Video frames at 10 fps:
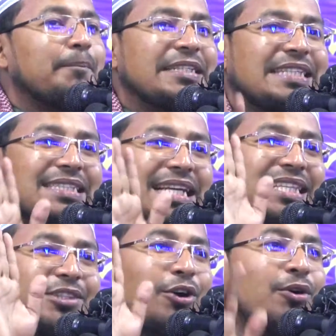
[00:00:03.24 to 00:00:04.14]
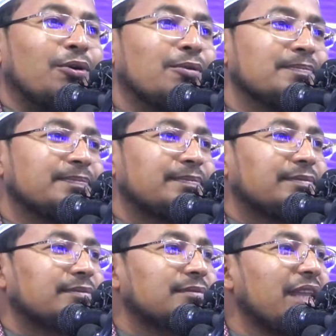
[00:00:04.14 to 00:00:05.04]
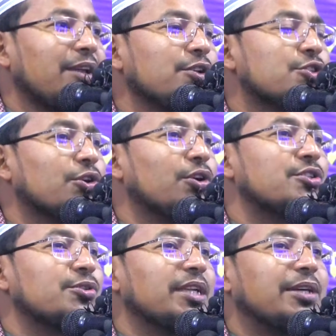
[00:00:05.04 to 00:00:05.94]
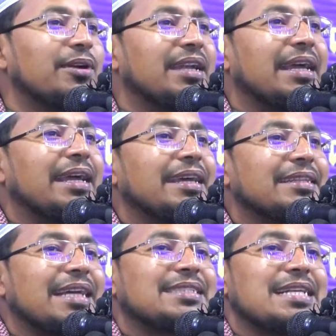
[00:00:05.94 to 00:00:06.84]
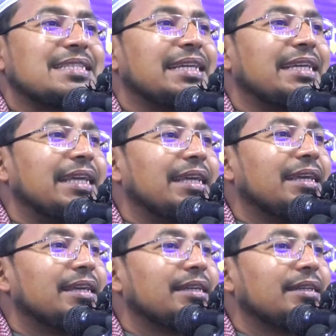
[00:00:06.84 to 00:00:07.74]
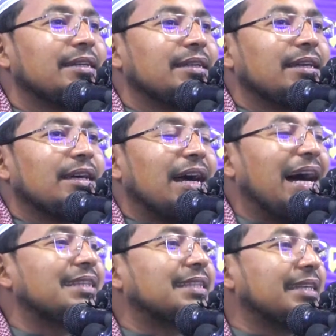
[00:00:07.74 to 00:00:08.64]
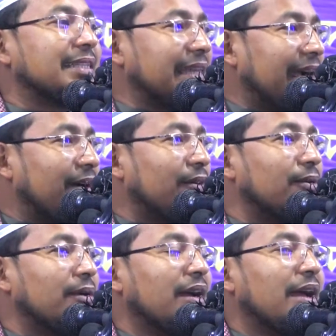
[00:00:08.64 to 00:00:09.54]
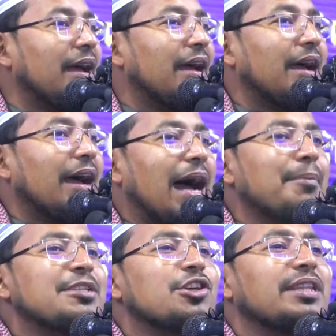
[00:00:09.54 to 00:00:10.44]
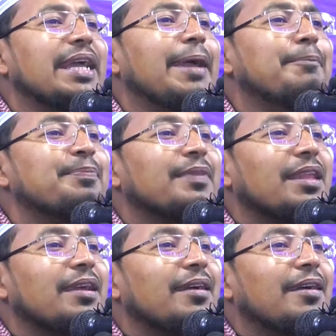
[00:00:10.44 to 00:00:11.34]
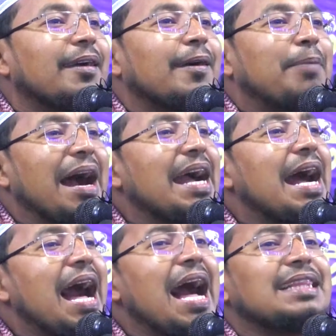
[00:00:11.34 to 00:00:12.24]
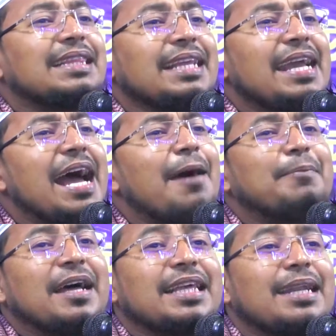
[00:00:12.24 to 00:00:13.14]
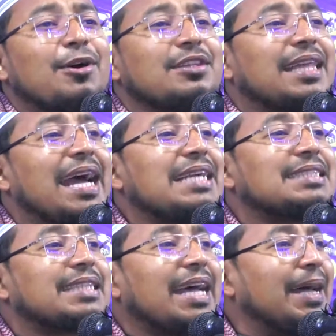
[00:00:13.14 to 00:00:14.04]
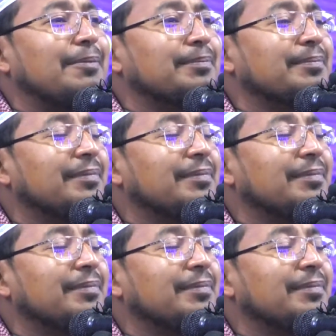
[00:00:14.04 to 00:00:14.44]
বিশ্বাস আছে তো চোর চুরি করলে তার শাস্তি কি হাত কেটে দাও আমি যদি ভাঙা হাত নিয়ে আপনাদের মধ্যে আসতাম